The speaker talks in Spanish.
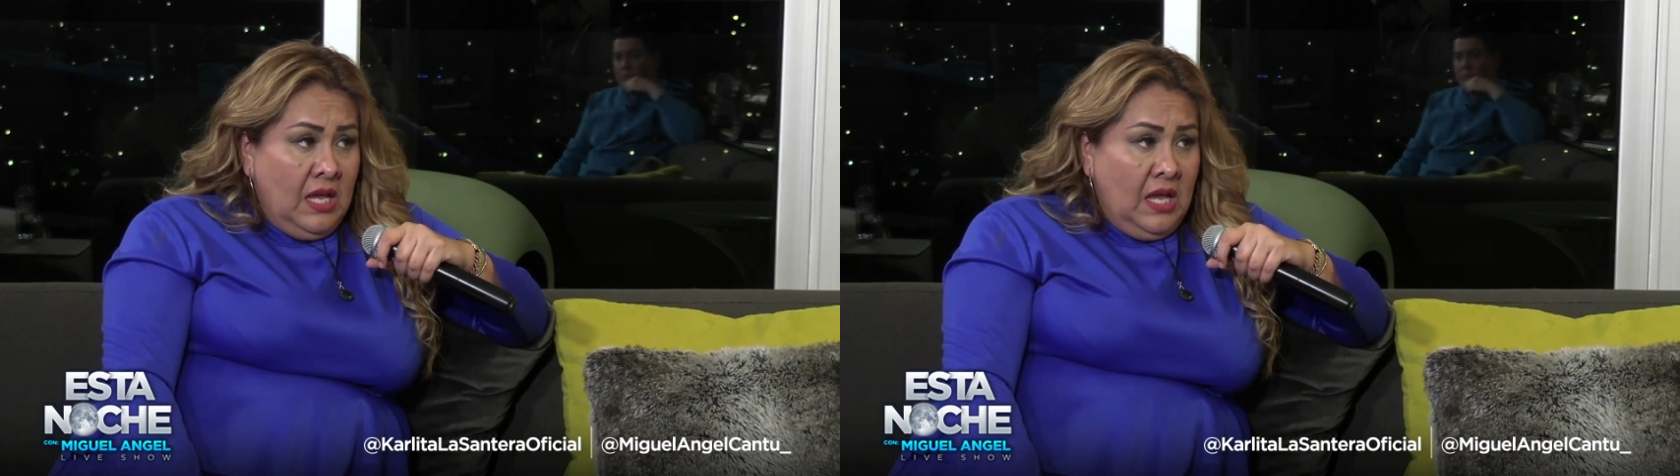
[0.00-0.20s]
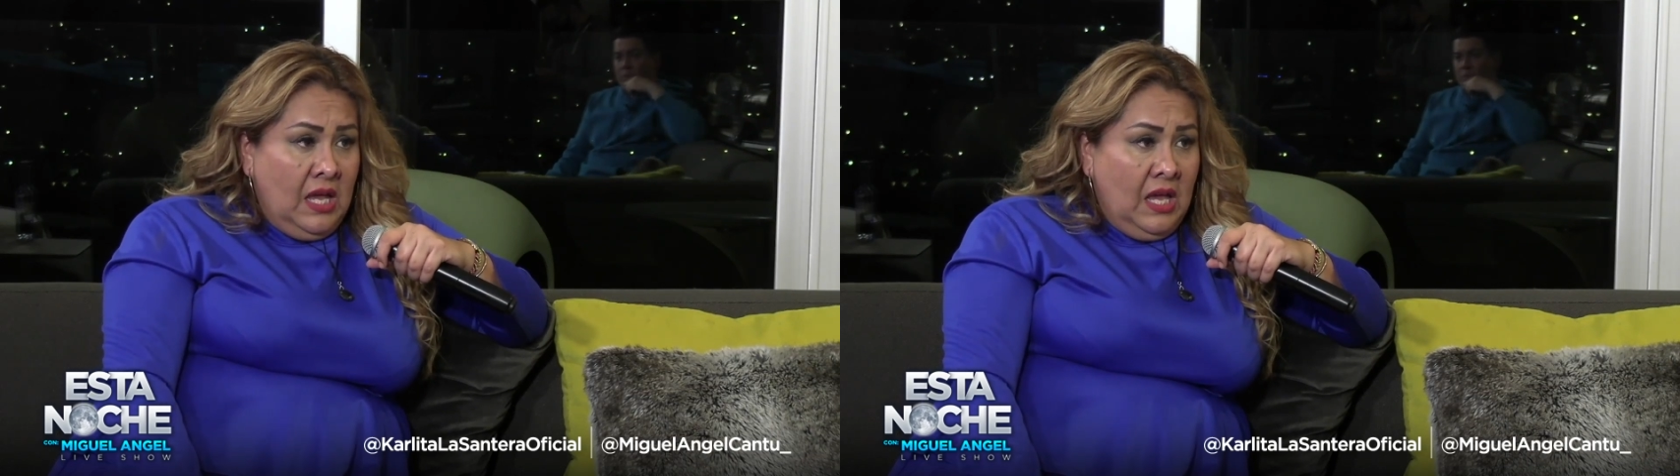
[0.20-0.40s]

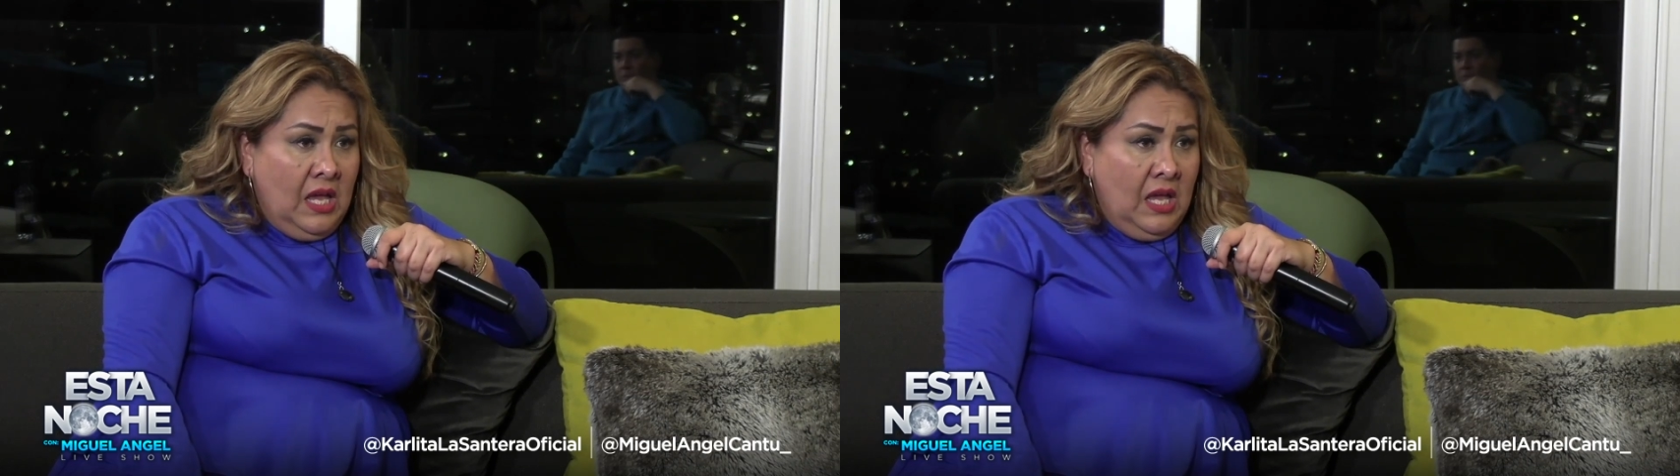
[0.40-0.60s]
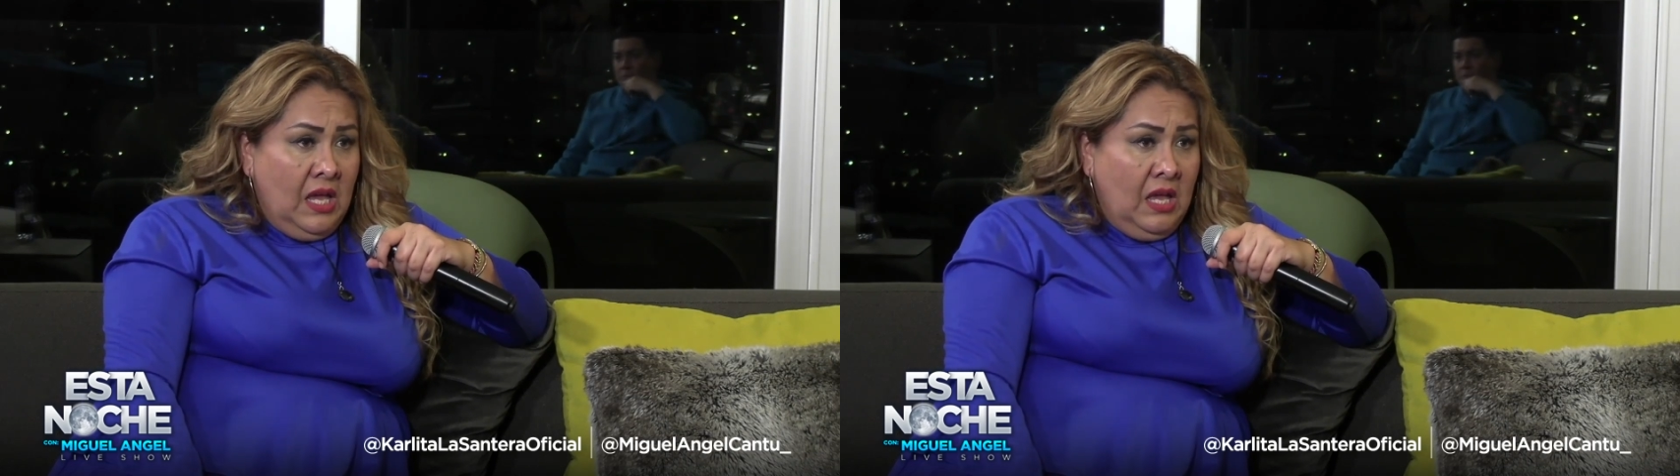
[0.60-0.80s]

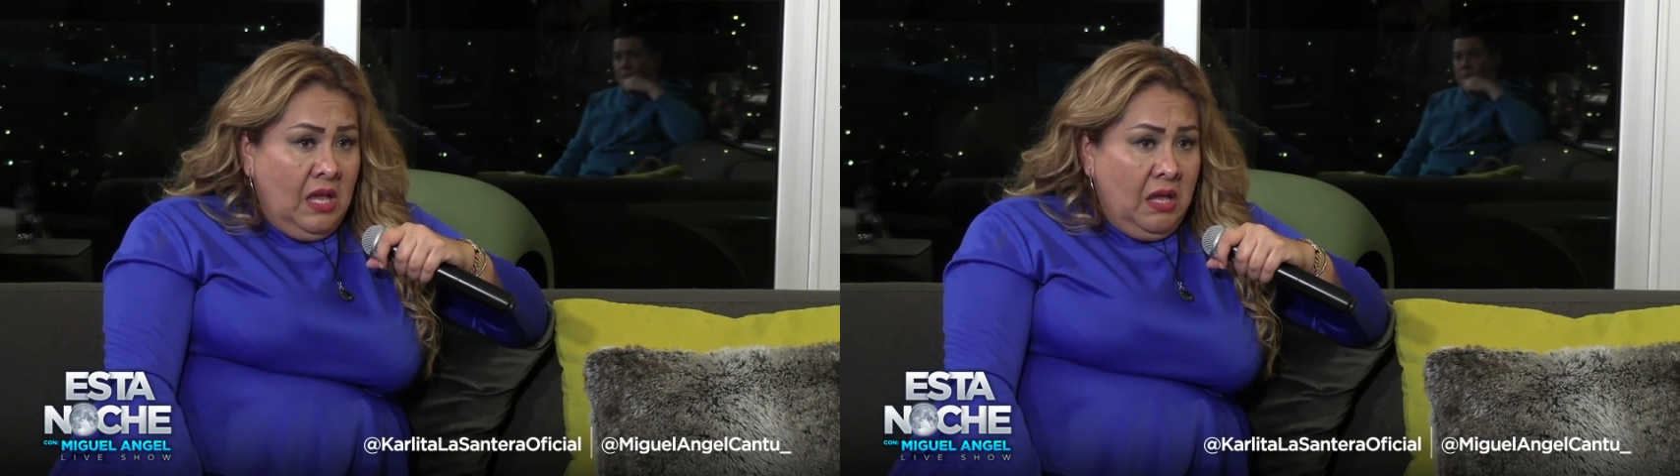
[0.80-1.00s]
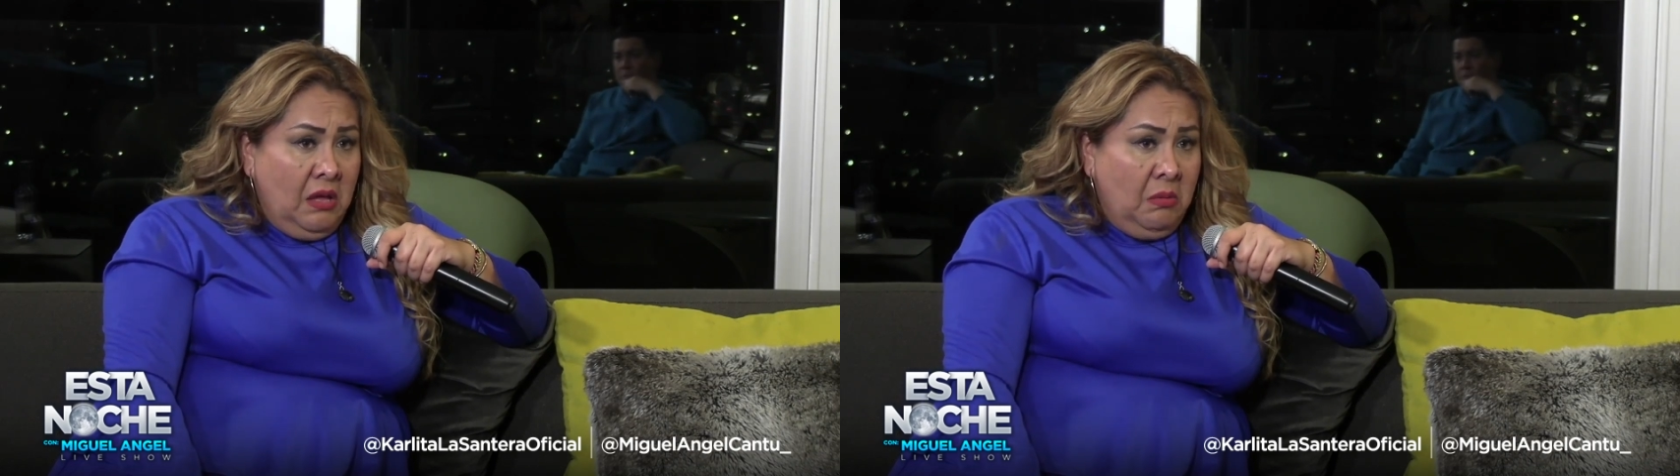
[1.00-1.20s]

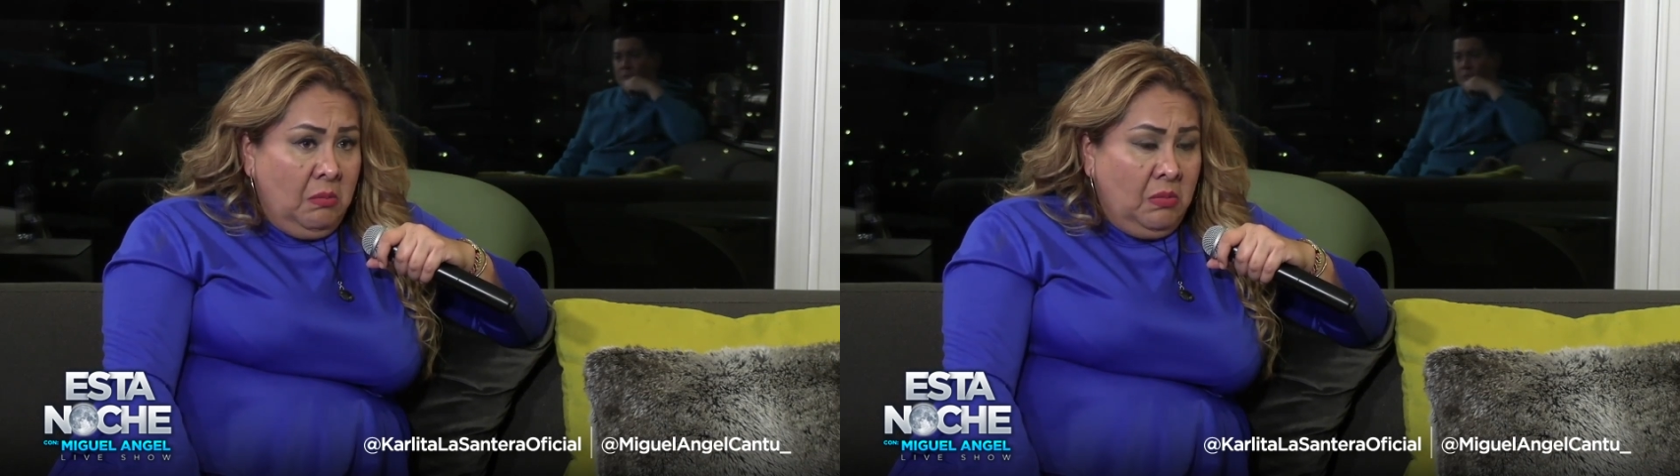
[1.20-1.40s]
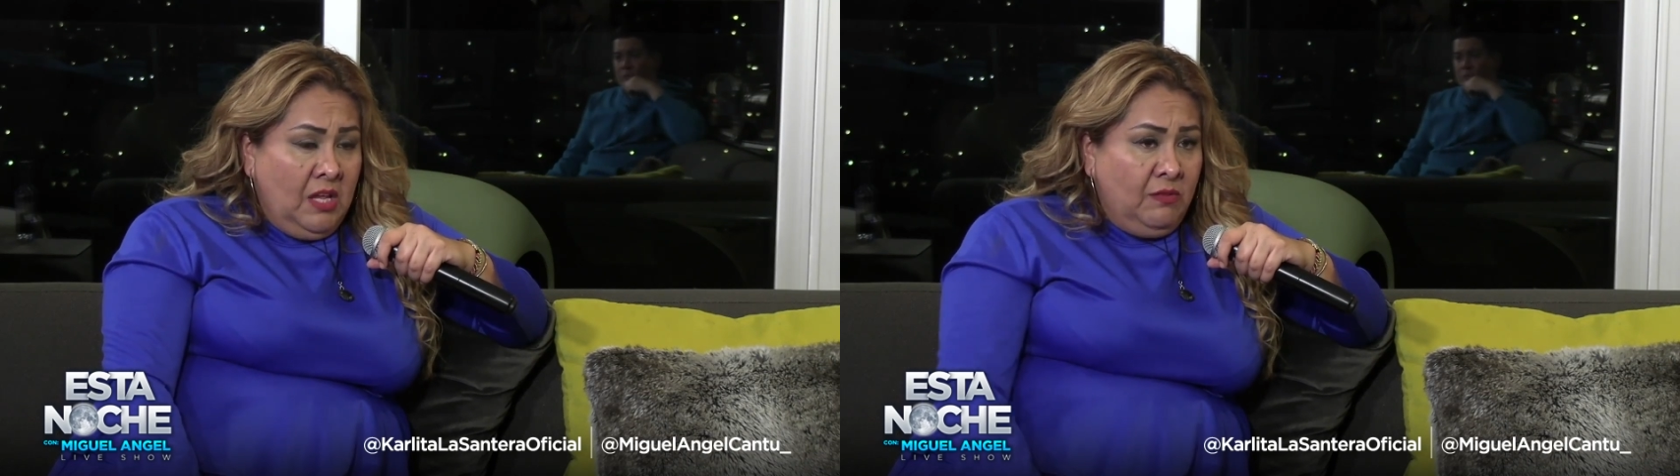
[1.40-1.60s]
Y
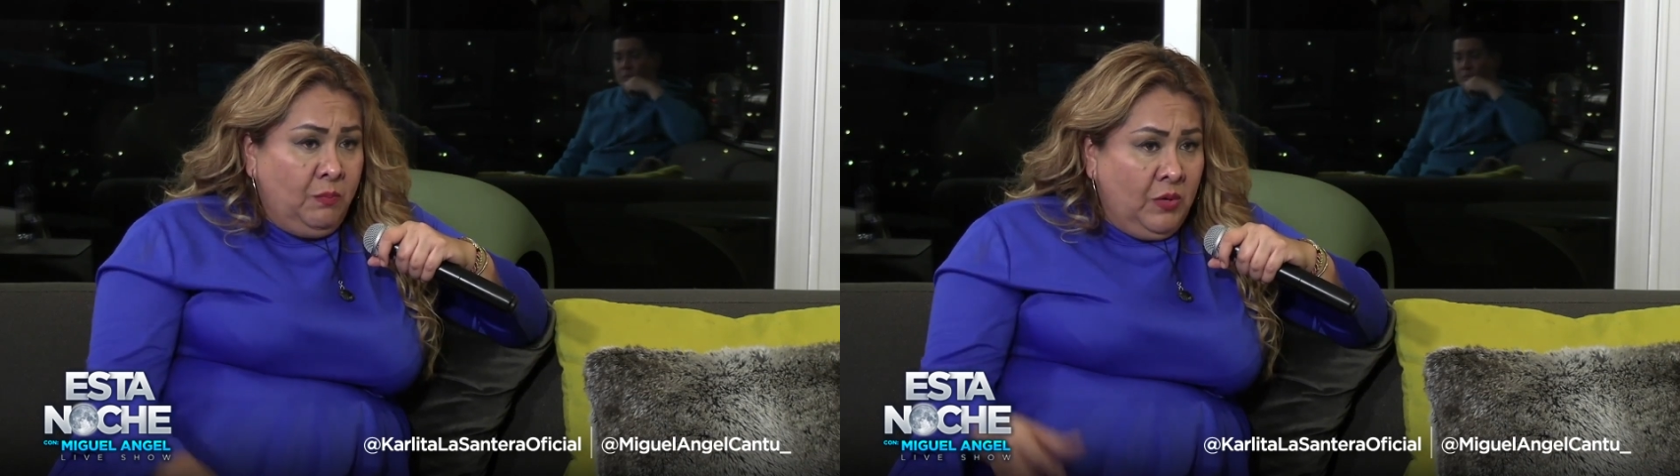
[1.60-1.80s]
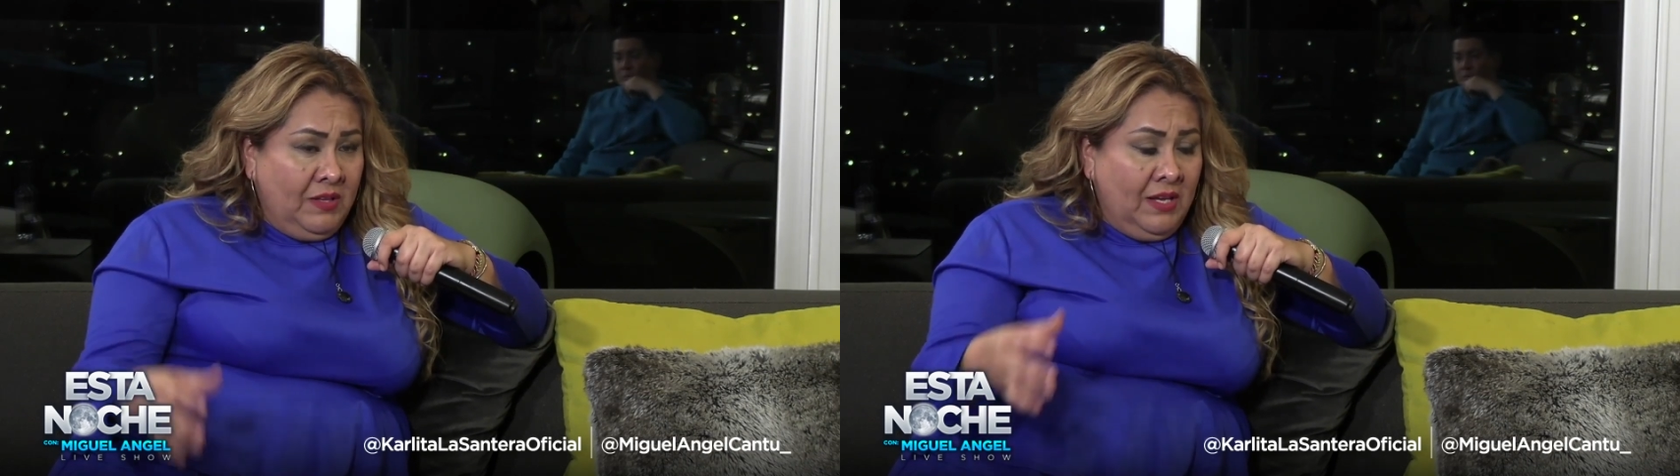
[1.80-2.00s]

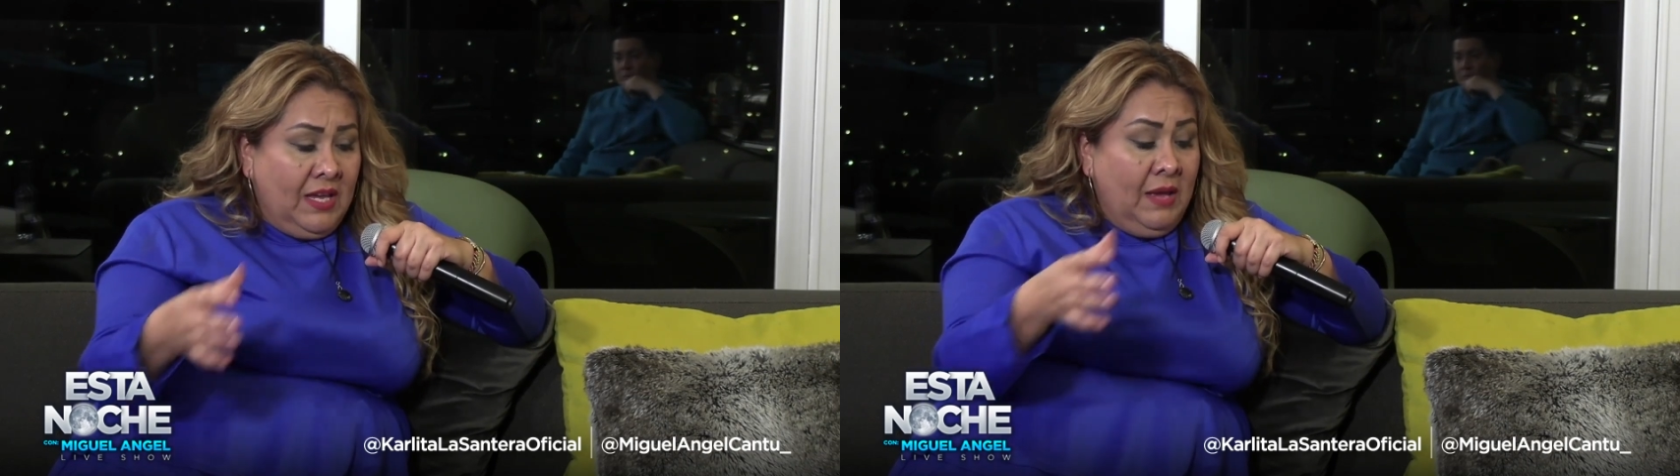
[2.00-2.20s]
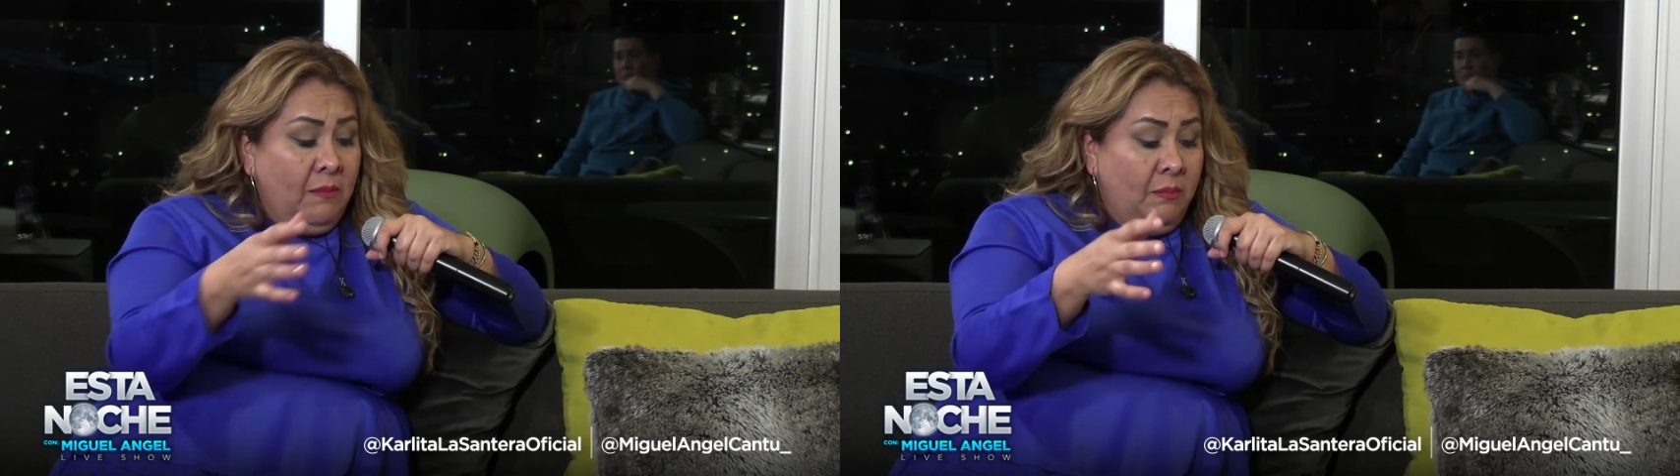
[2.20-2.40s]
después de
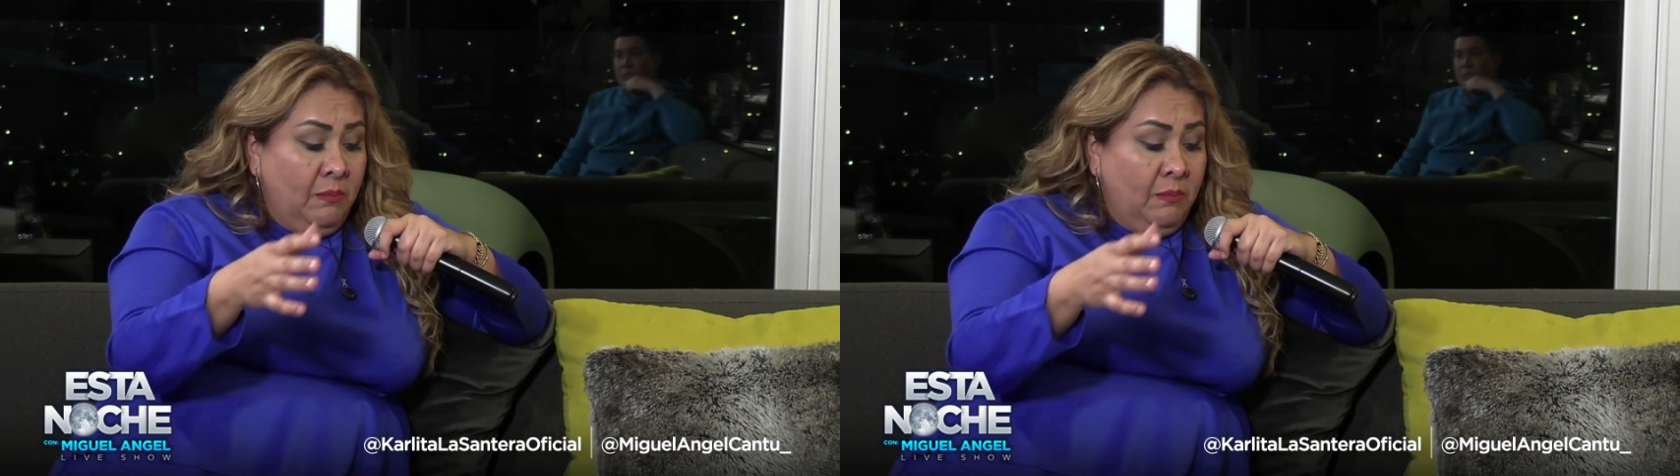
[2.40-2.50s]
que,